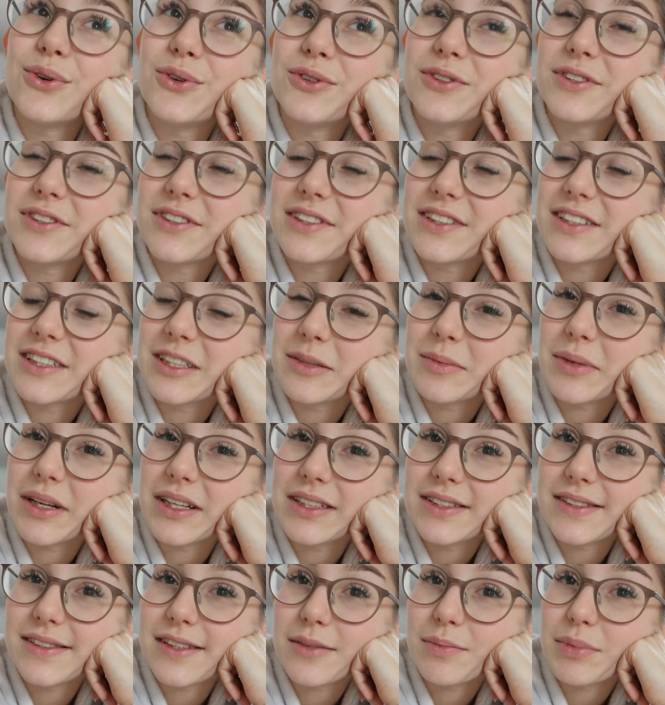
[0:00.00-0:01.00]
und ich habe
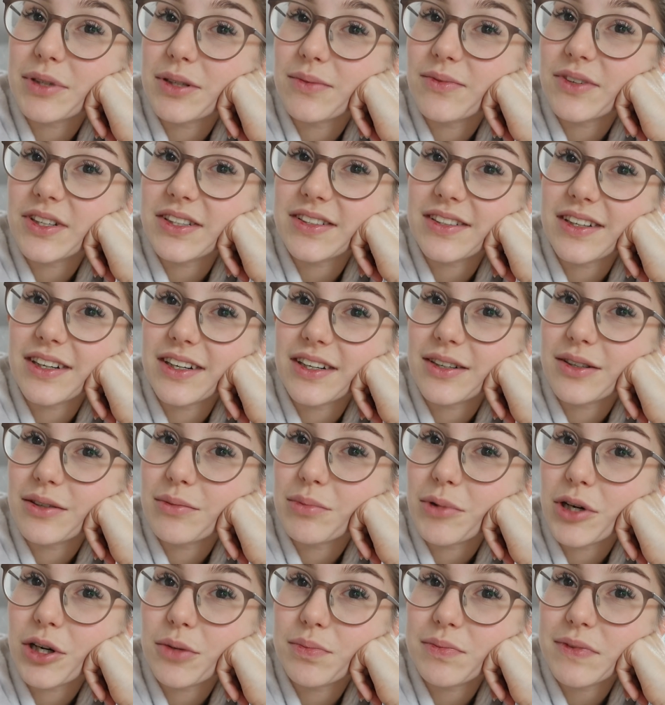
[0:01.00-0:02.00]
ehrlich gesagt bei dem Wetter
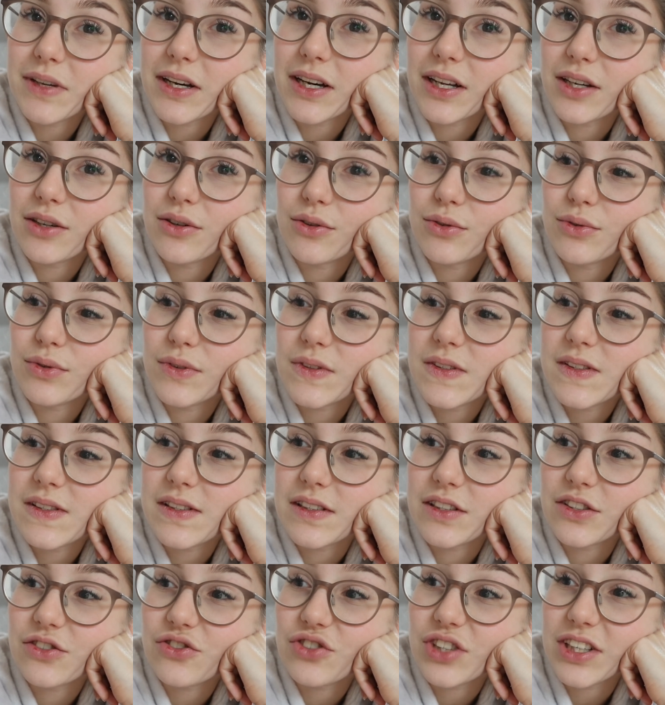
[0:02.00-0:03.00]
überhaupt keine Lust,
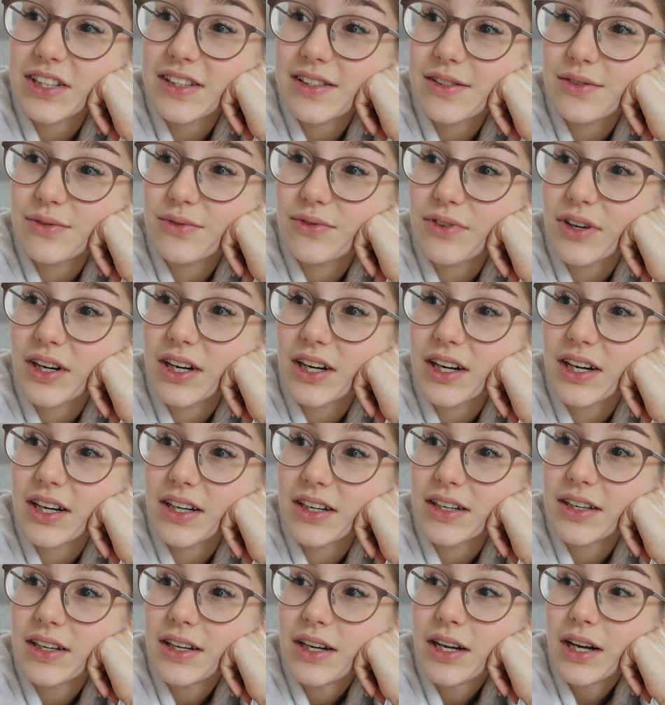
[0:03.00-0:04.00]
in die Stadt zu
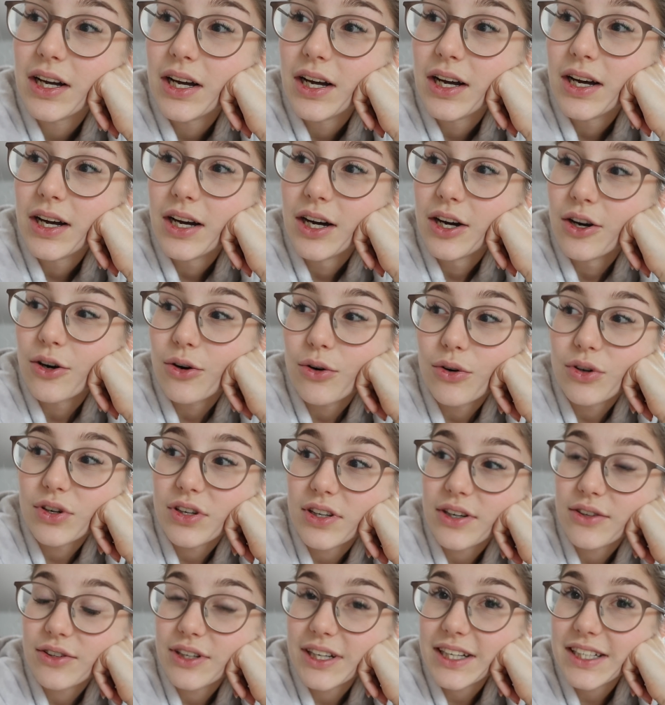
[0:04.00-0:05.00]
fahren
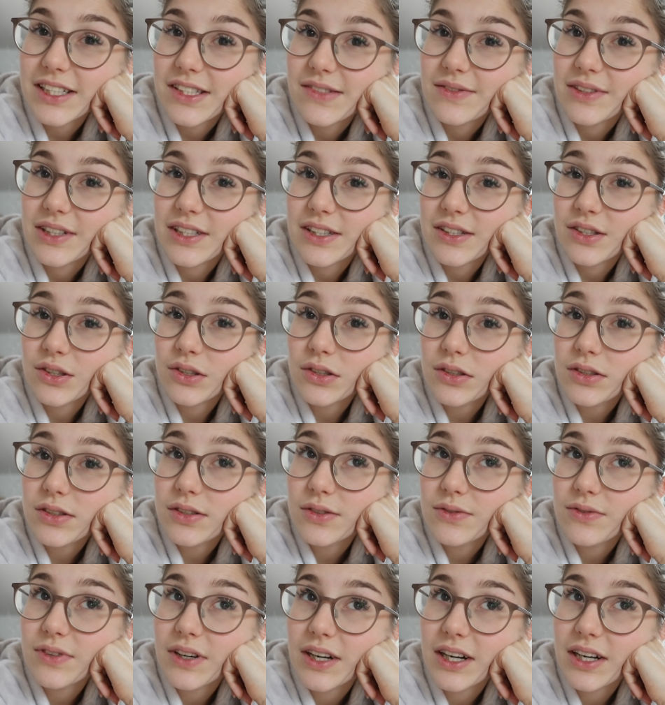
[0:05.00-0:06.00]
und auch nachts wieder
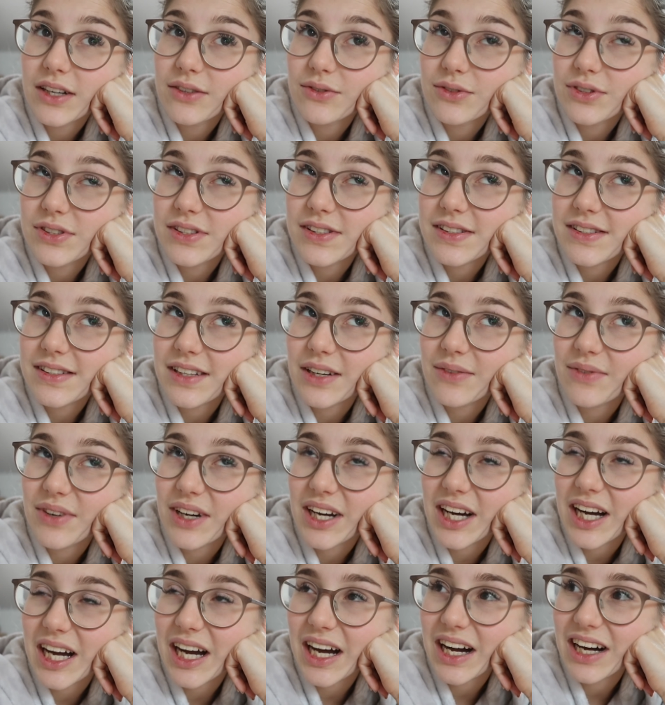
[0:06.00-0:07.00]
zurückzufahren. Und es ist
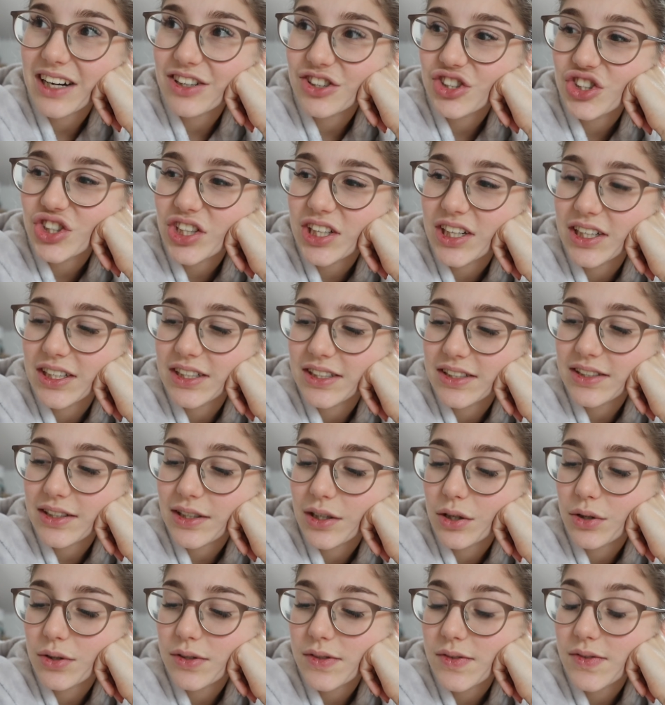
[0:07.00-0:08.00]
einfach arschkalt
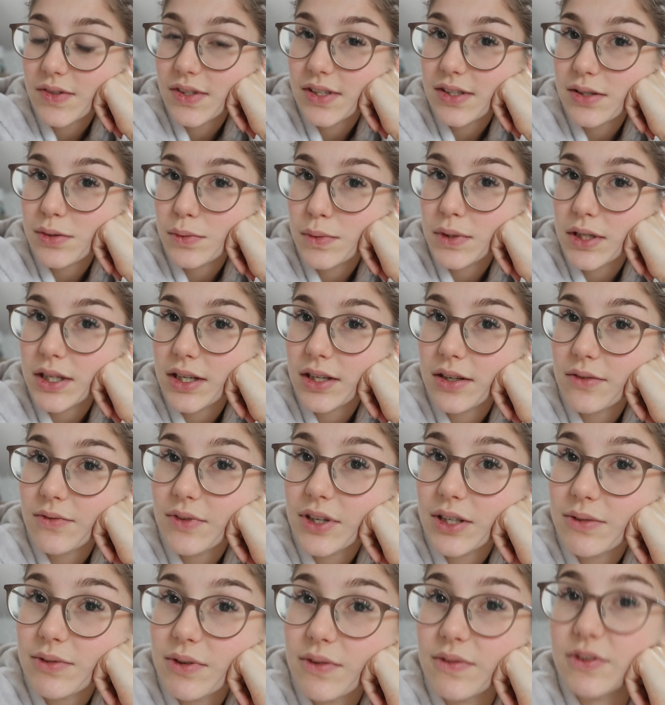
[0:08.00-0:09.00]
draußen, deswegen
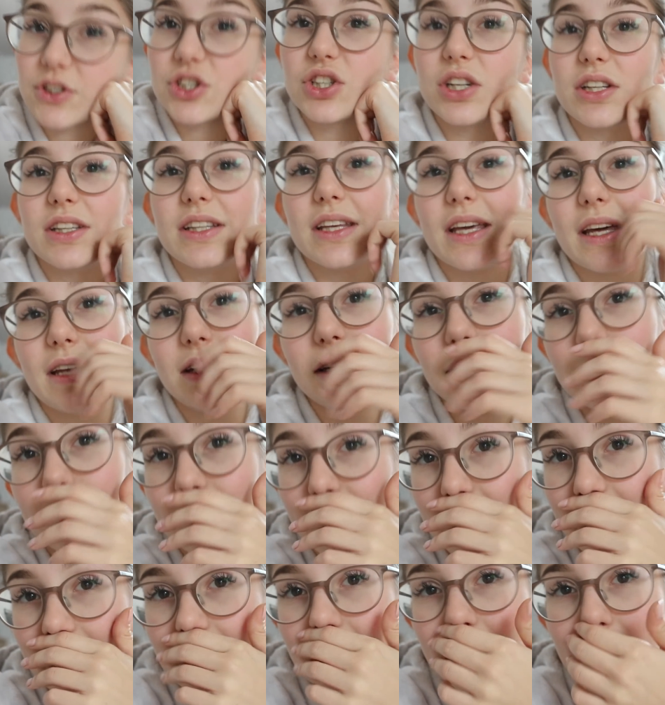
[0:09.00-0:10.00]
werden wir wahrscheinlich eher nicht
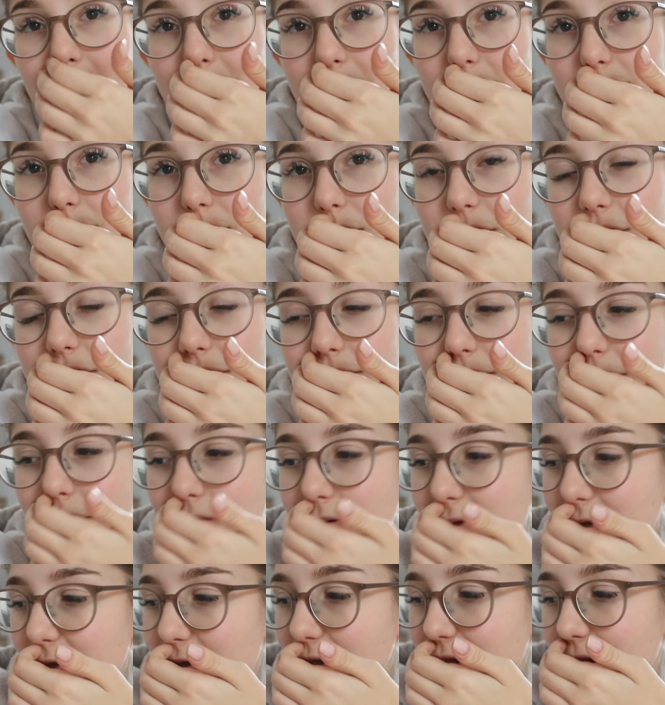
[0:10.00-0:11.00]
feiern gehen und
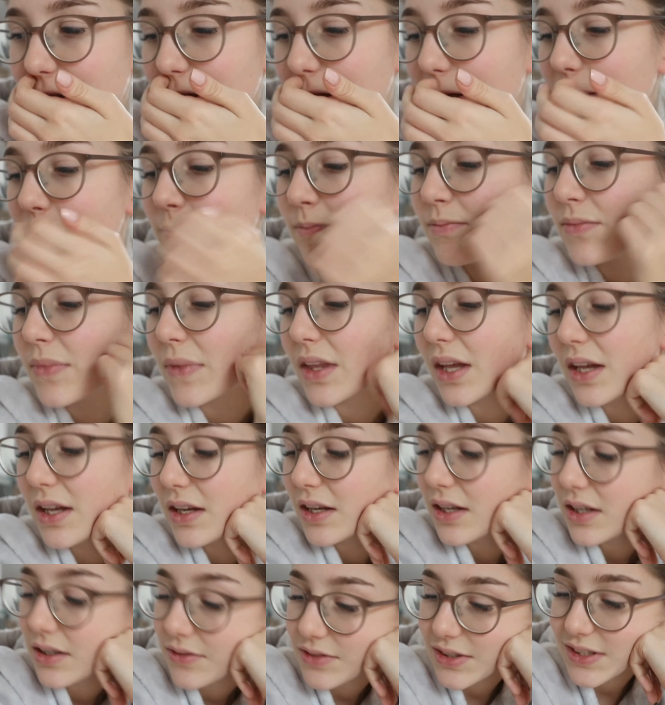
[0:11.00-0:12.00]
deswegen wahrscheinlich
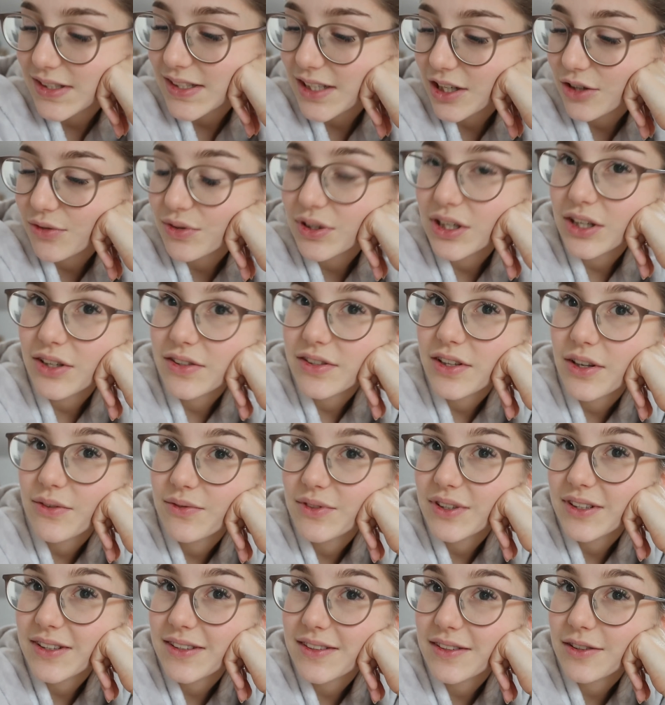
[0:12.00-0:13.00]
wird es darauf
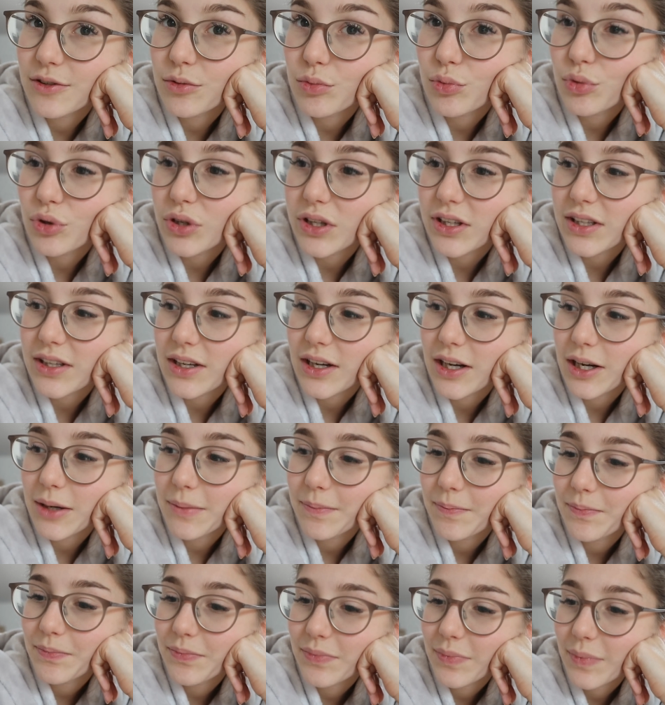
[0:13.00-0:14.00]
hinauslaufen, dass es ein gemütlicher
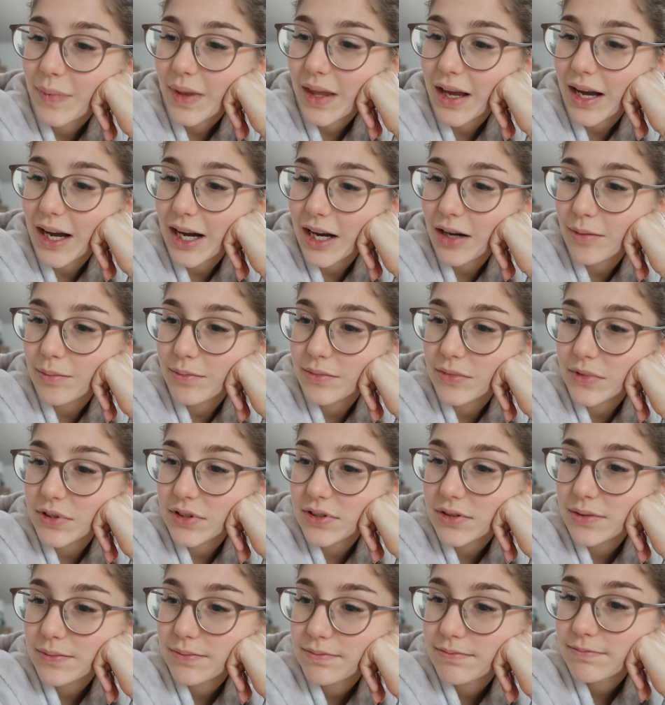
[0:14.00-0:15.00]

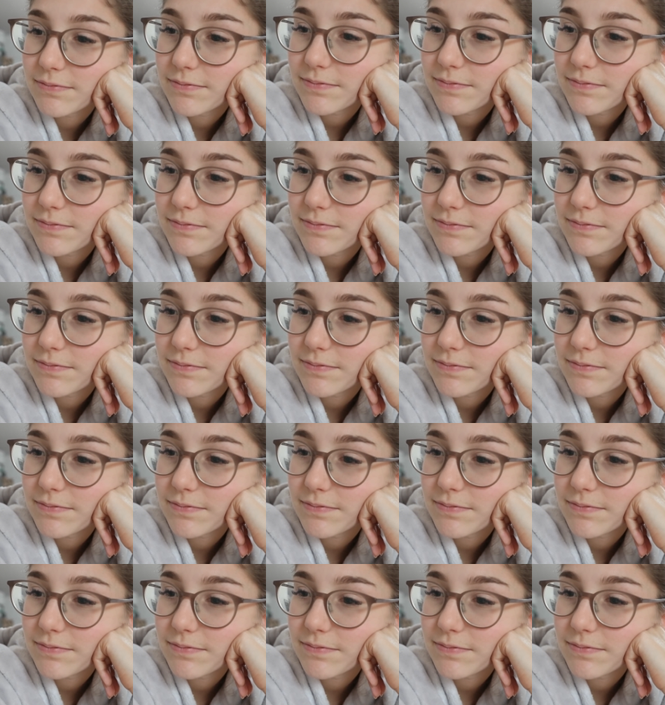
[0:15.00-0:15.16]
Abend